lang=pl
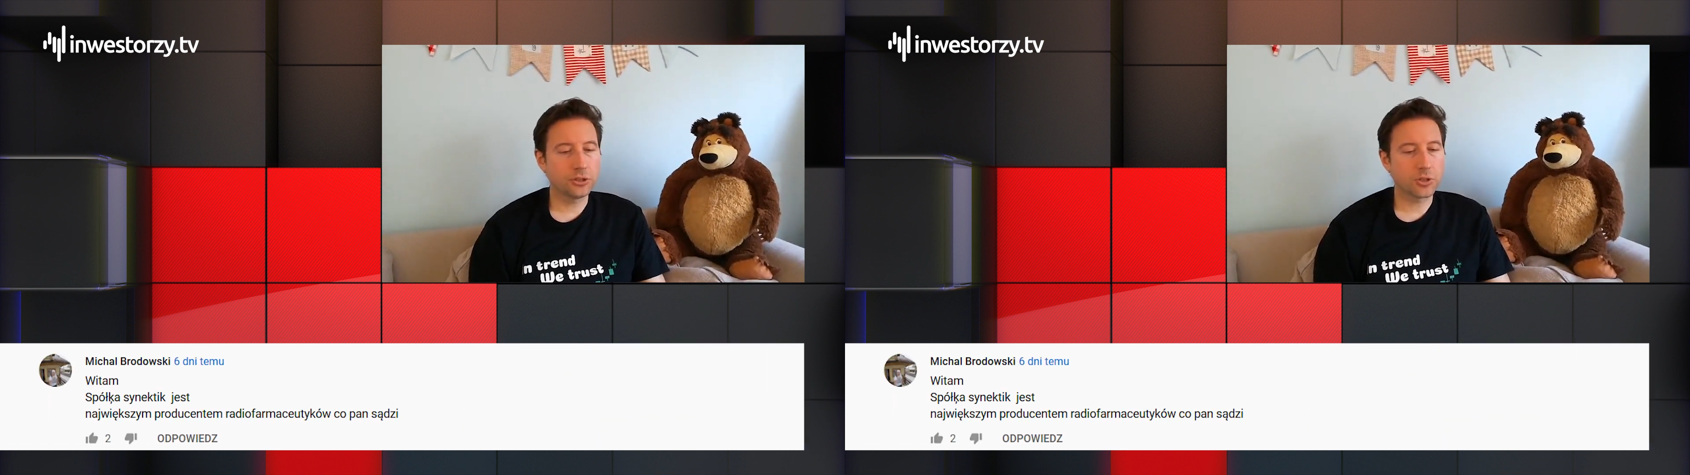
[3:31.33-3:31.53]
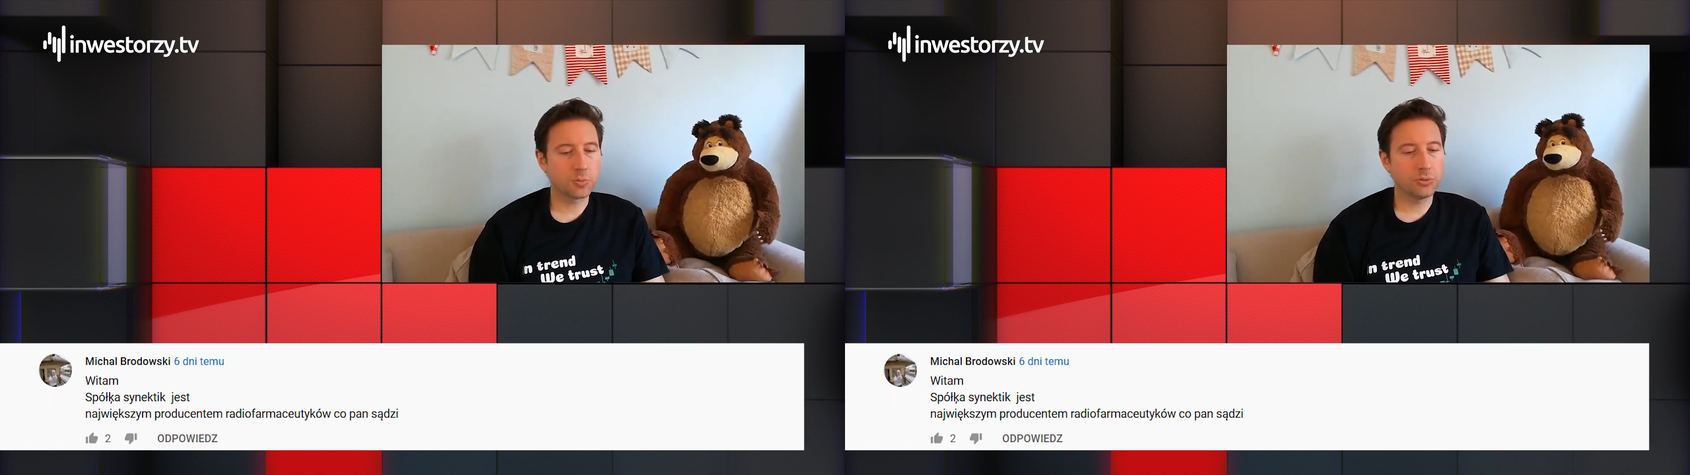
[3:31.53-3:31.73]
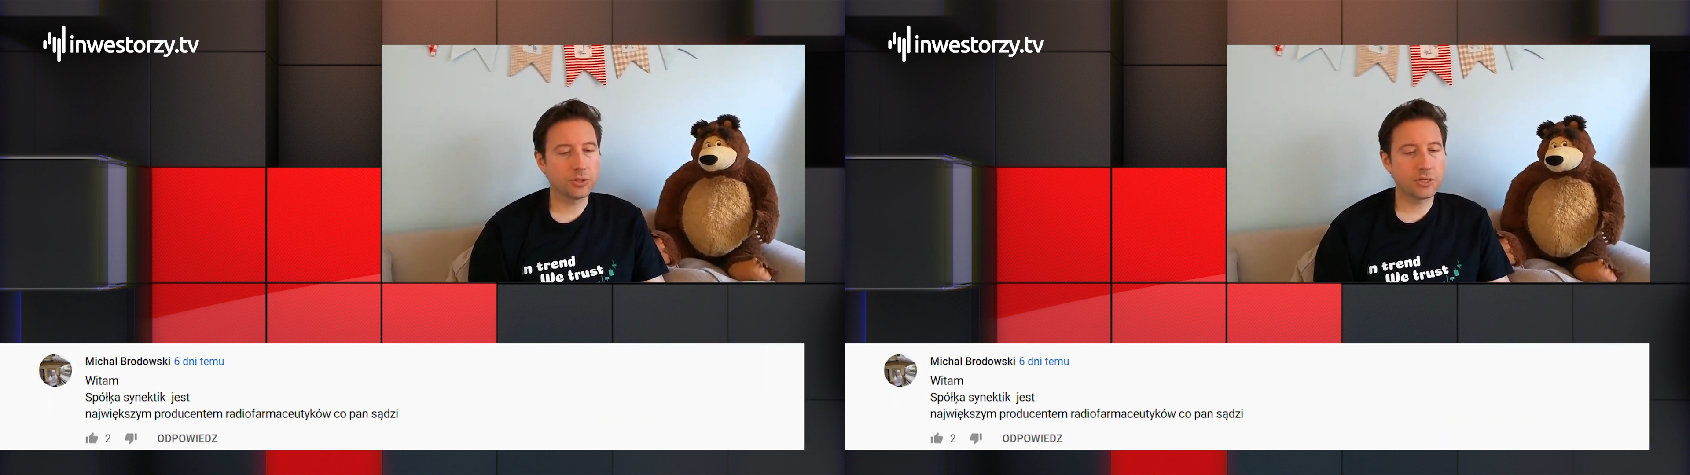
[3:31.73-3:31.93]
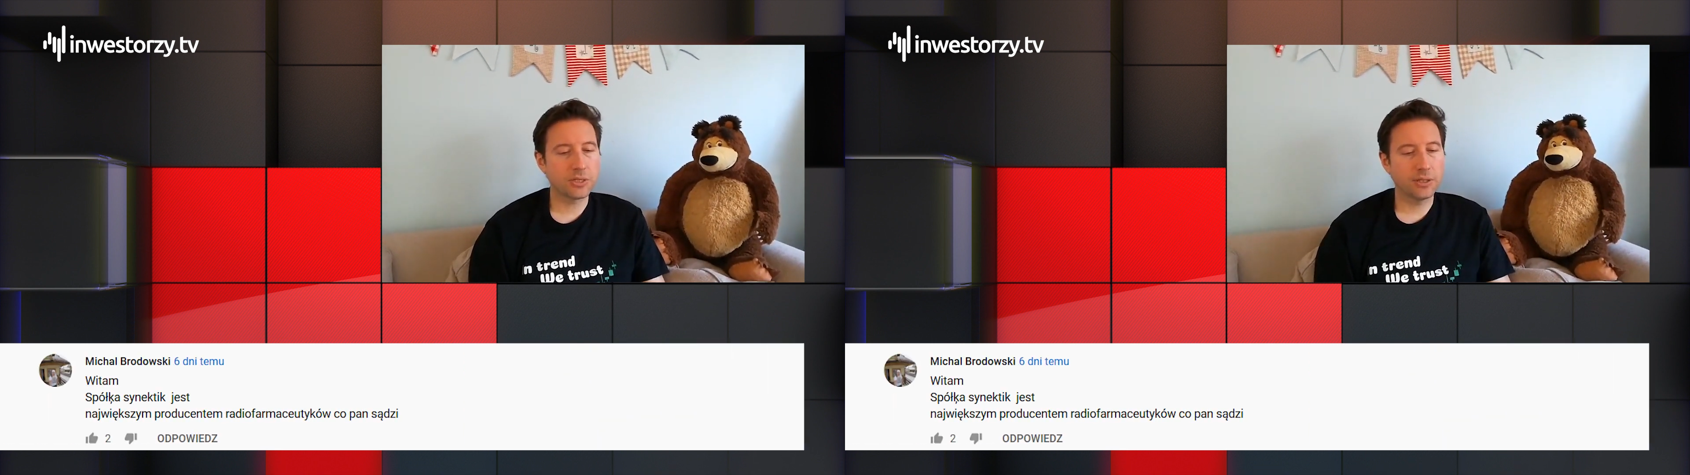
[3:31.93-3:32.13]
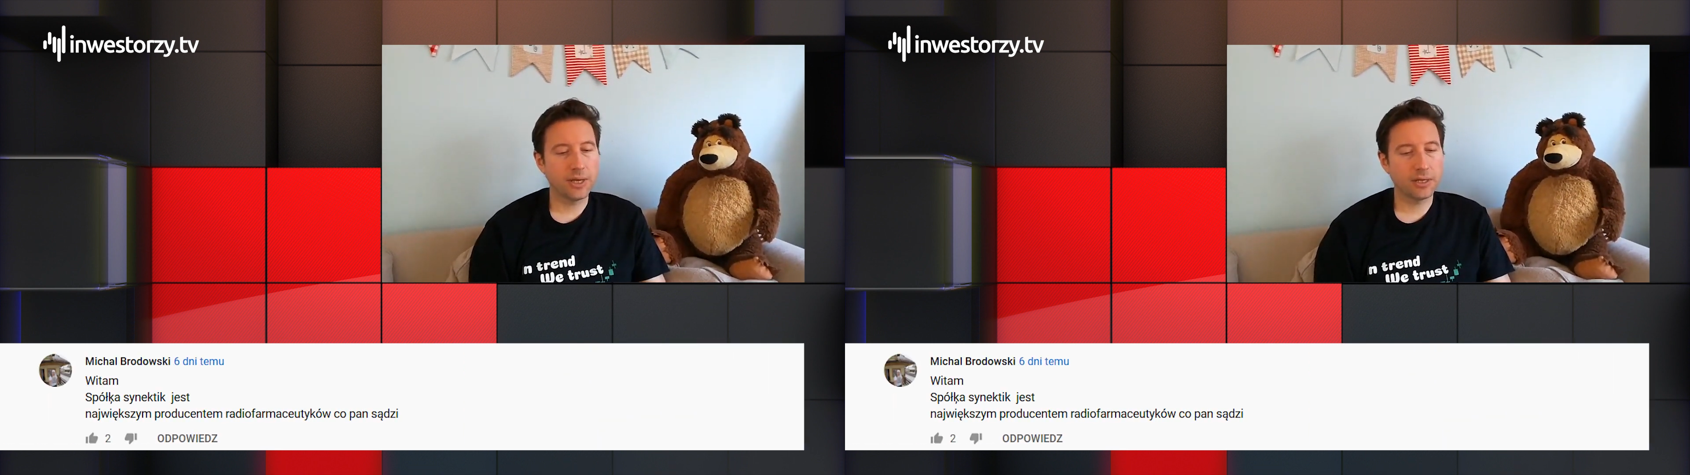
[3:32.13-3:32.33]
o spółce
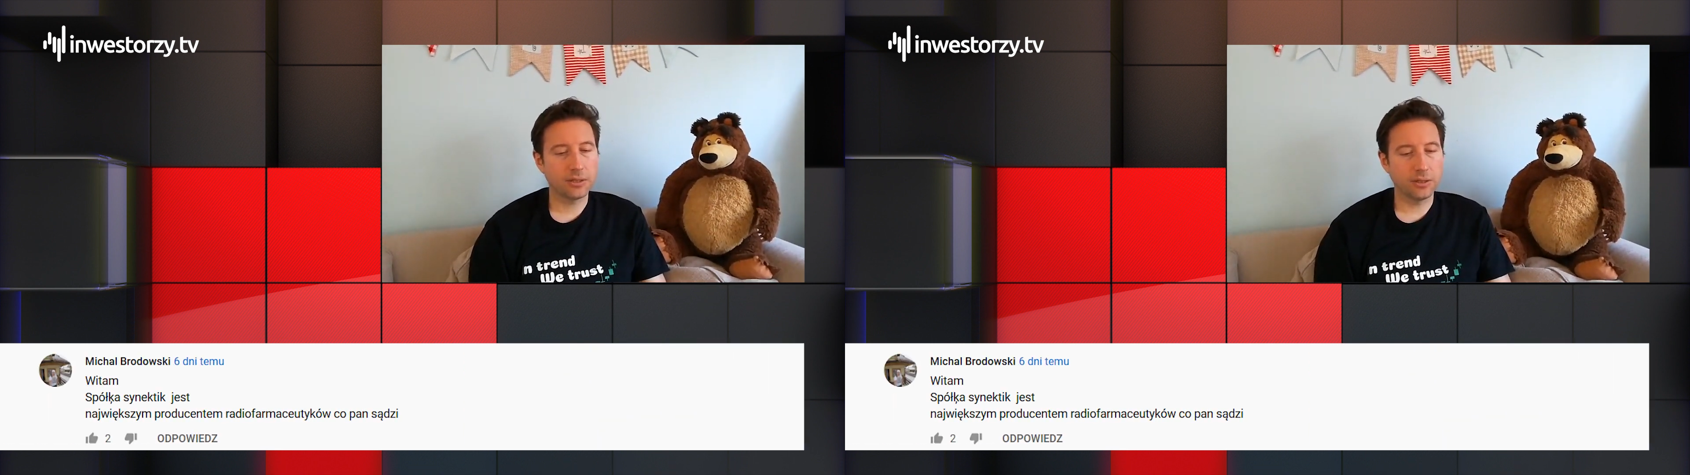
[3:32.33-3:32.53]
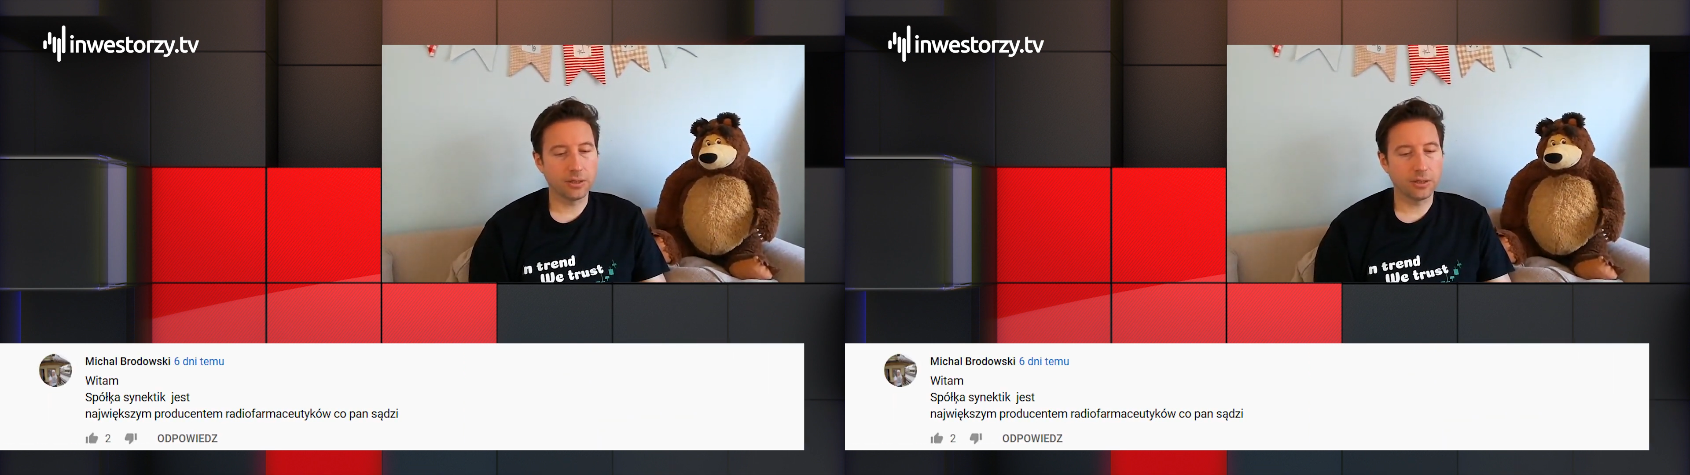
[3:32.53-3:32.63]
Synectic, yy,